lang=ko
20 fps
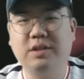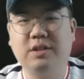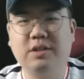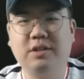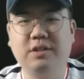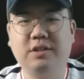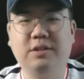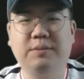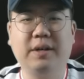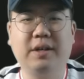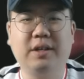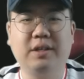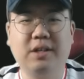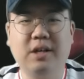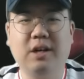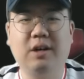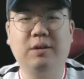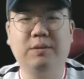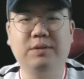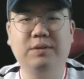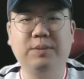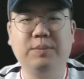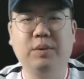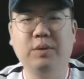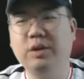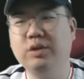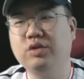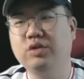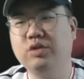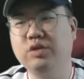어, 금액에 상관없이
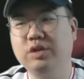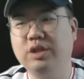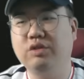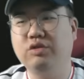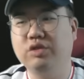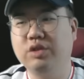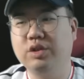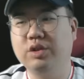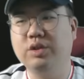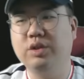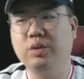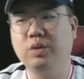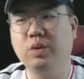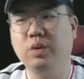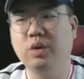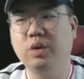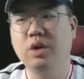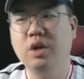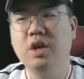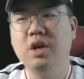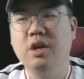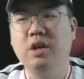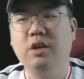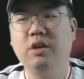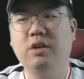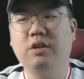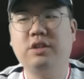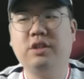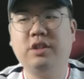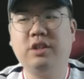보내주는 게 우선이었고
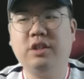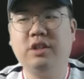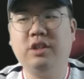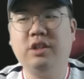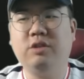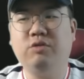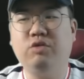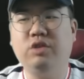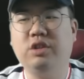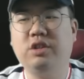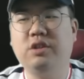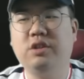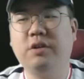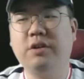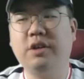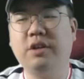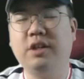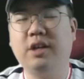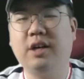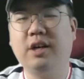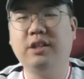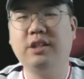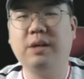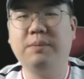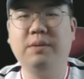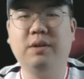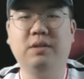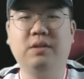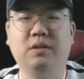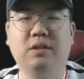역시 이 윗선에다가
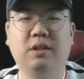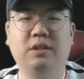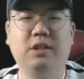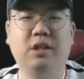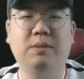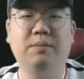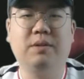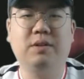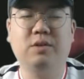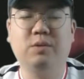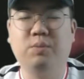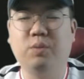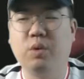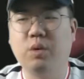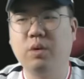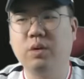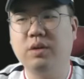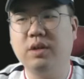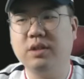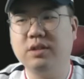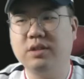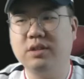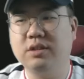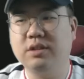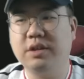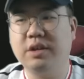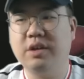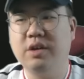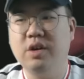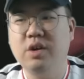차명석 단장님께서 보고를 했을
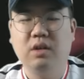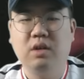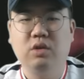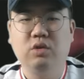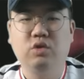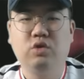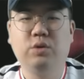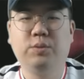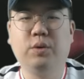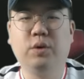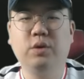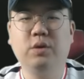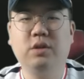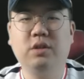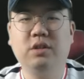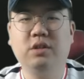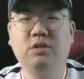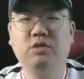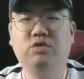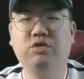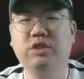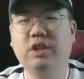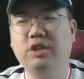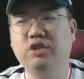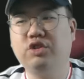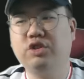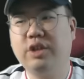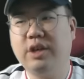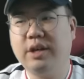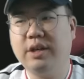때 구본능
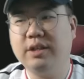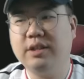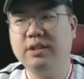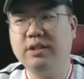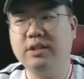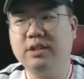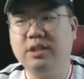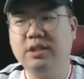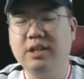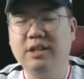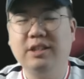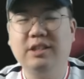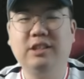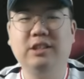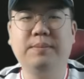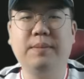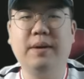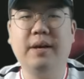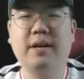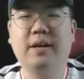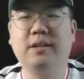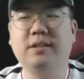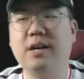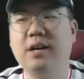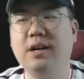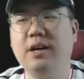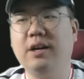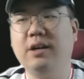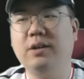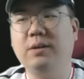구단주 대행은 금액에
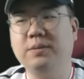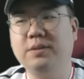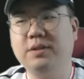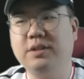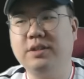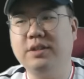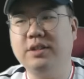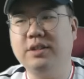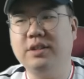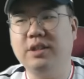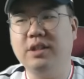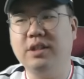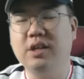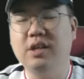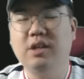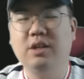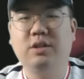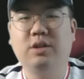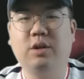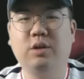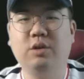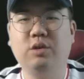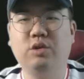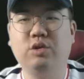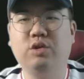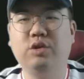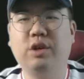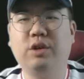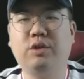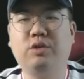상관없이
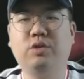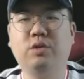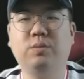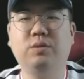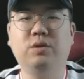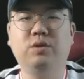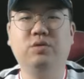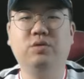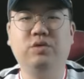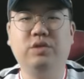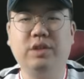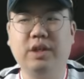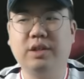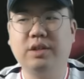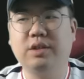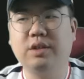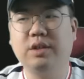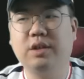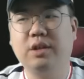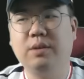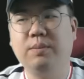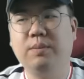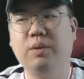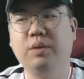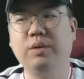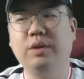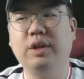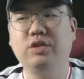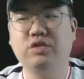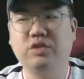선수의 꿈을 위해서
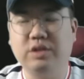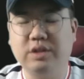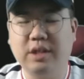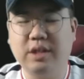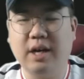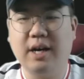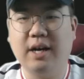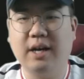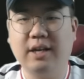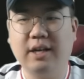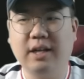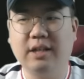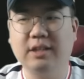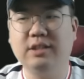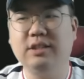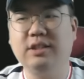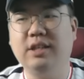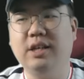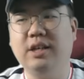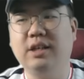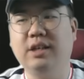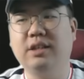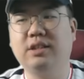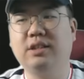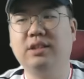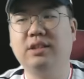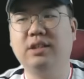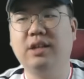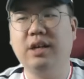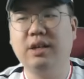보내준다라는
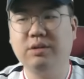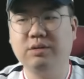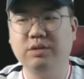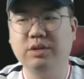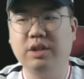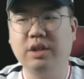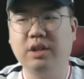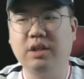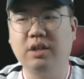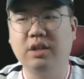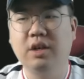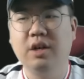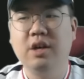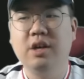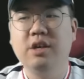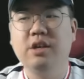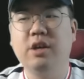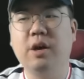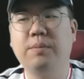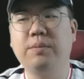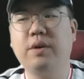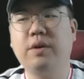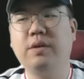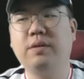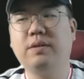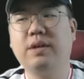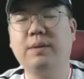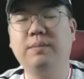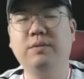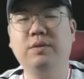이야기를 했고요.
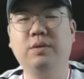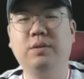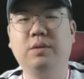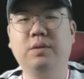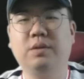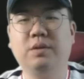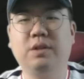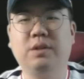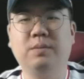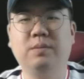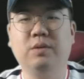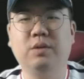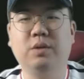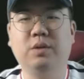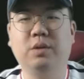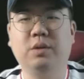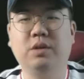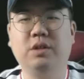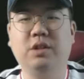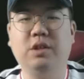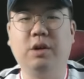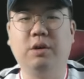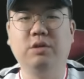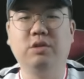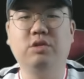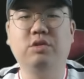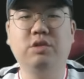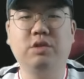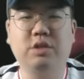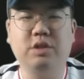염경엽 감독님도 이
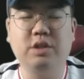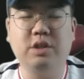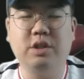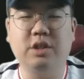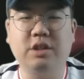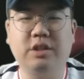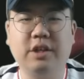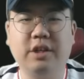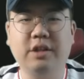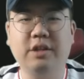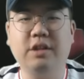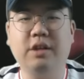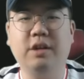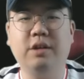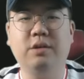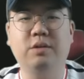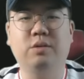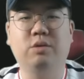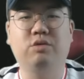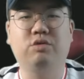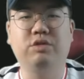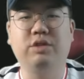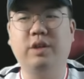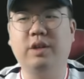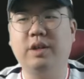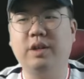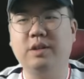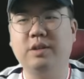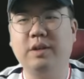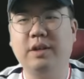연수를 샌디에이고
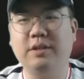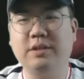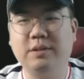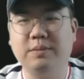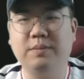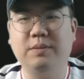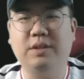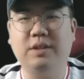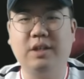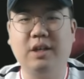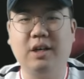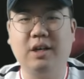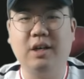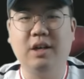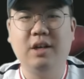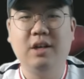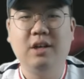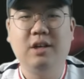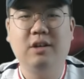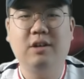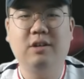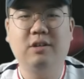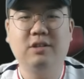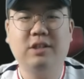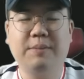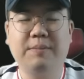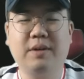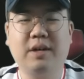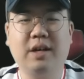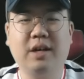구단에서 했습니다. 어,
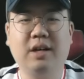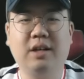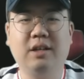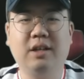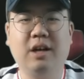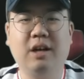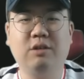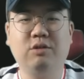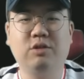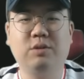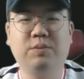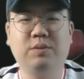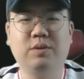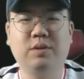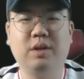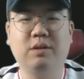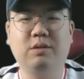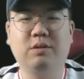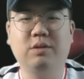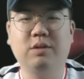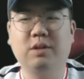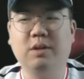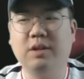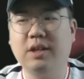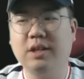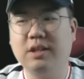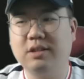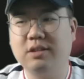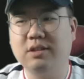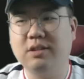잠깐 한국 프로야구를
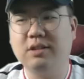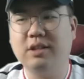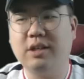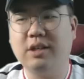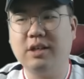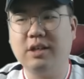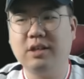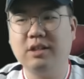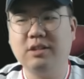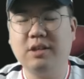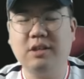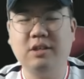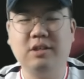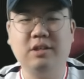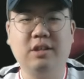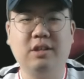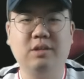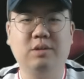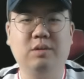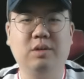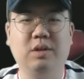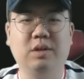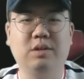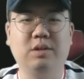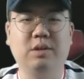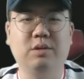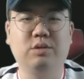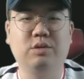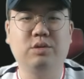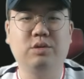떠나 있을 때 샌디에이고에서
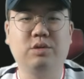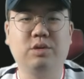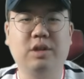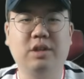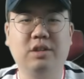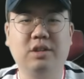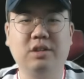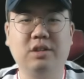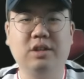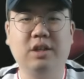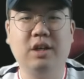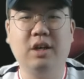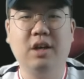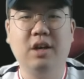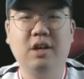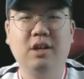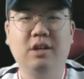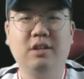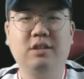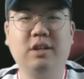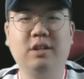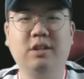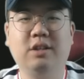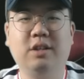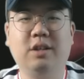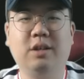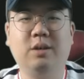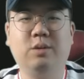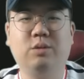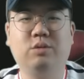연수를 했는데
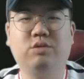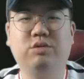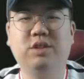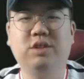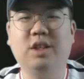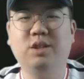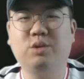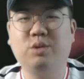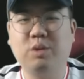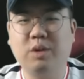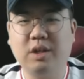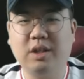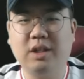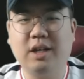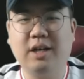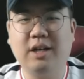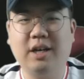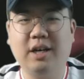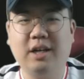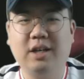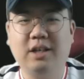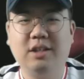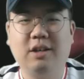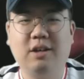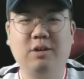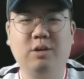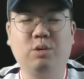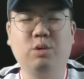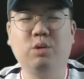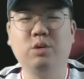샌디에이고 구단 쪽에다가
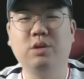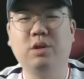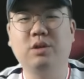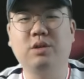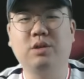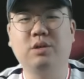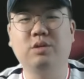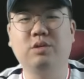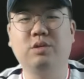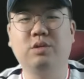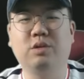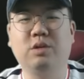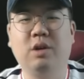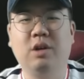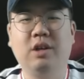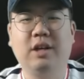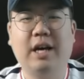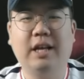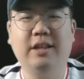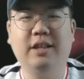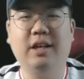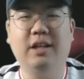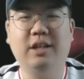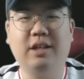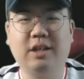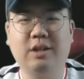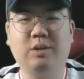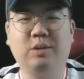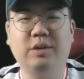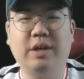어, 고우석 선수
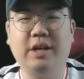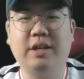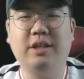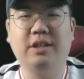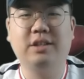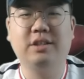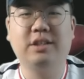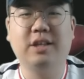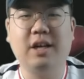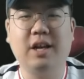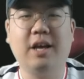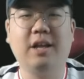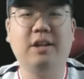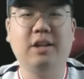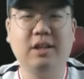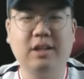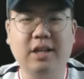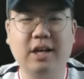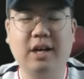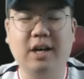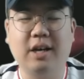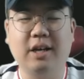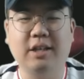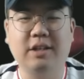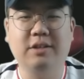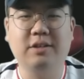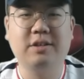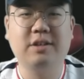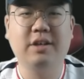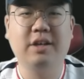간다니까 또 얘기를 잘 해놨다.
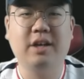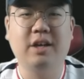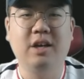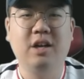이렇게